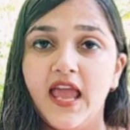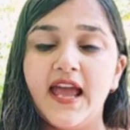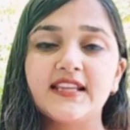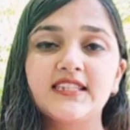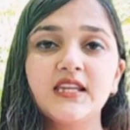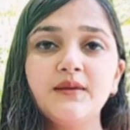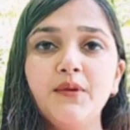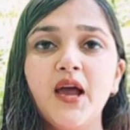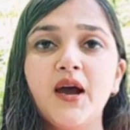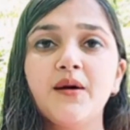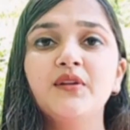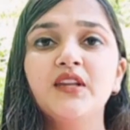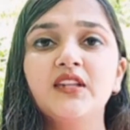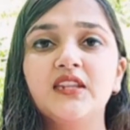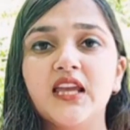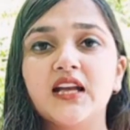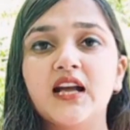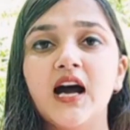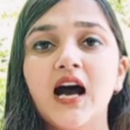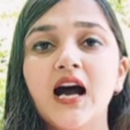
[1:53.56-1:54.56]
ऐसे में हमने
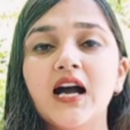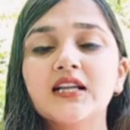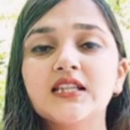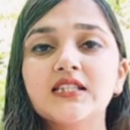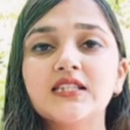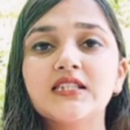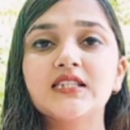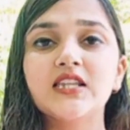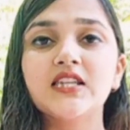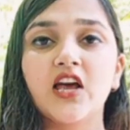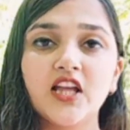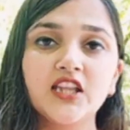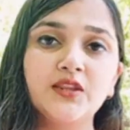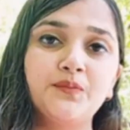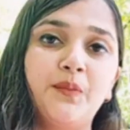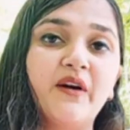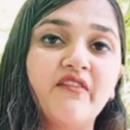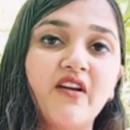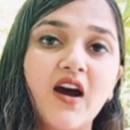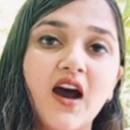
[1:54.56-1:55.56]
देखा कि शरद
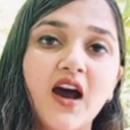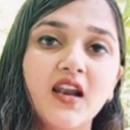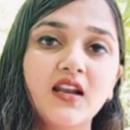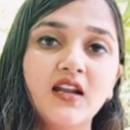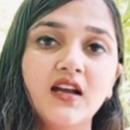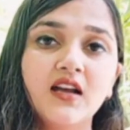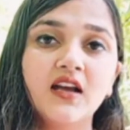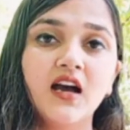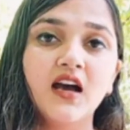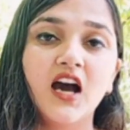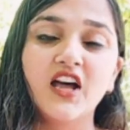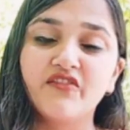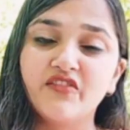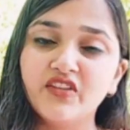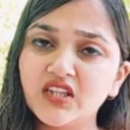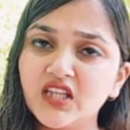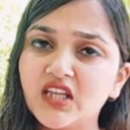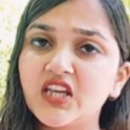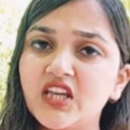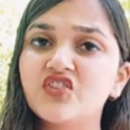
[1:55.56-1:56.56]
पवार
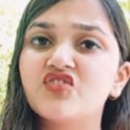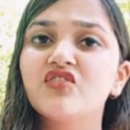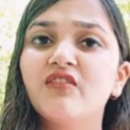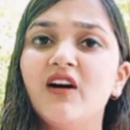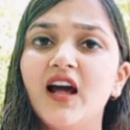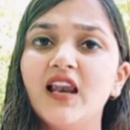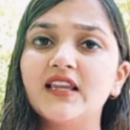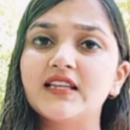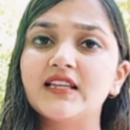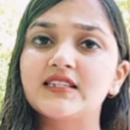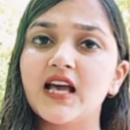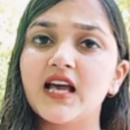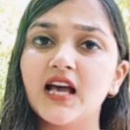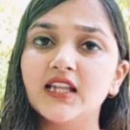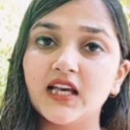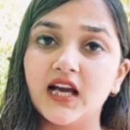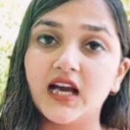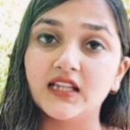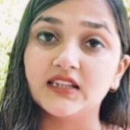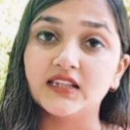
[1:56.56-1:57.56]
अरविंद केजरीवाल के
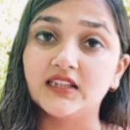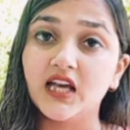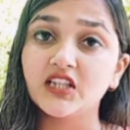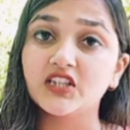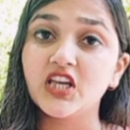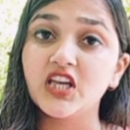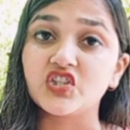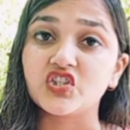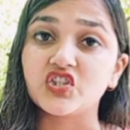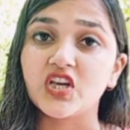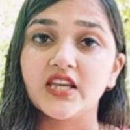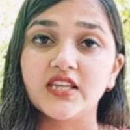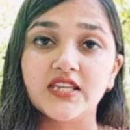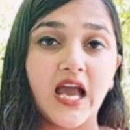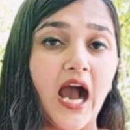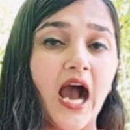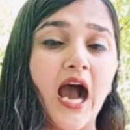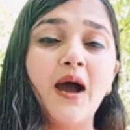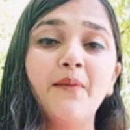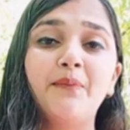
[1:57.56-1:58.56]
साथ अध्यादेश
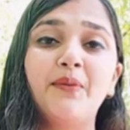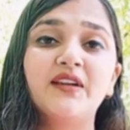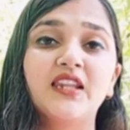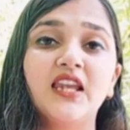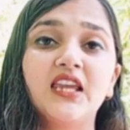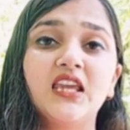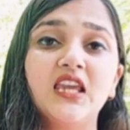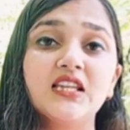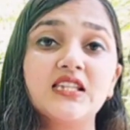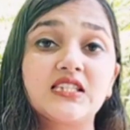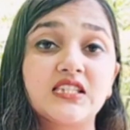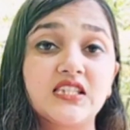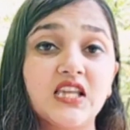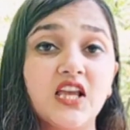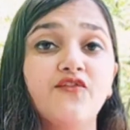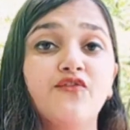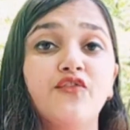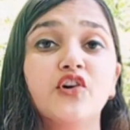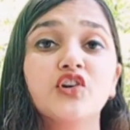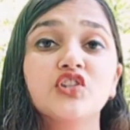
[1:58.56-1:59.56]
यहां पर देखिए
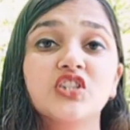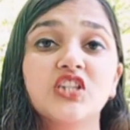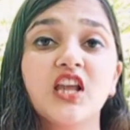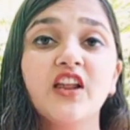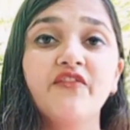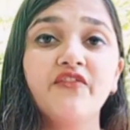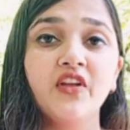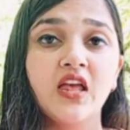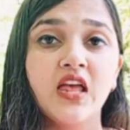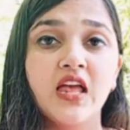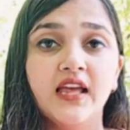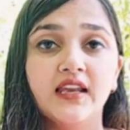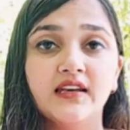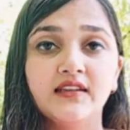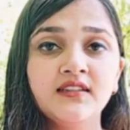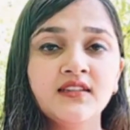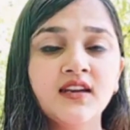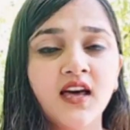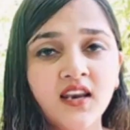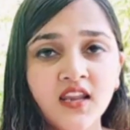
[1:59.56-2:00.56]
सिर्फ और सिर्फ
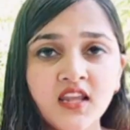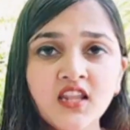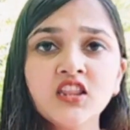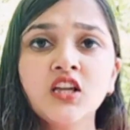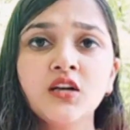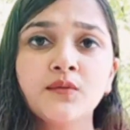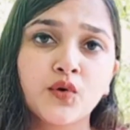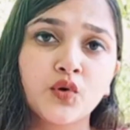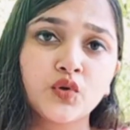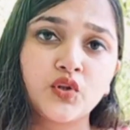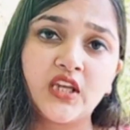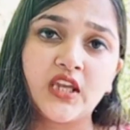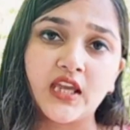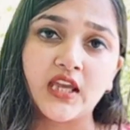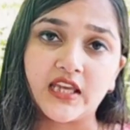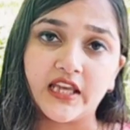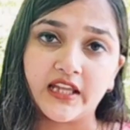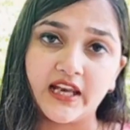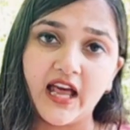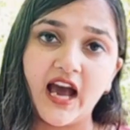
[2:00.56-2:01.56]
नरेंद्र मोदी के
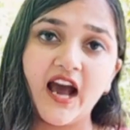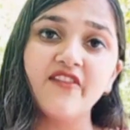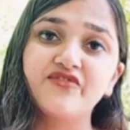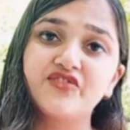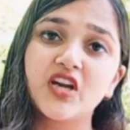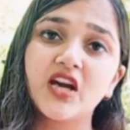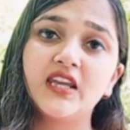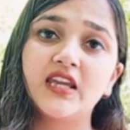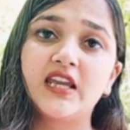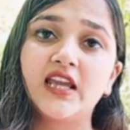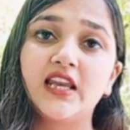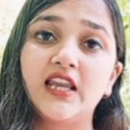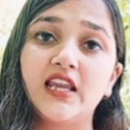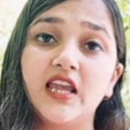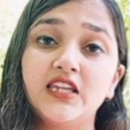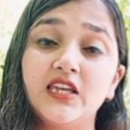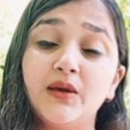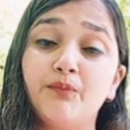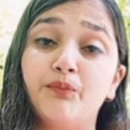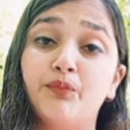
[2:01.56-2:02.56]
खिलाफ जाने के लिए
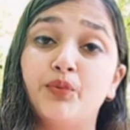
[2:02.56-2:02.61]
ये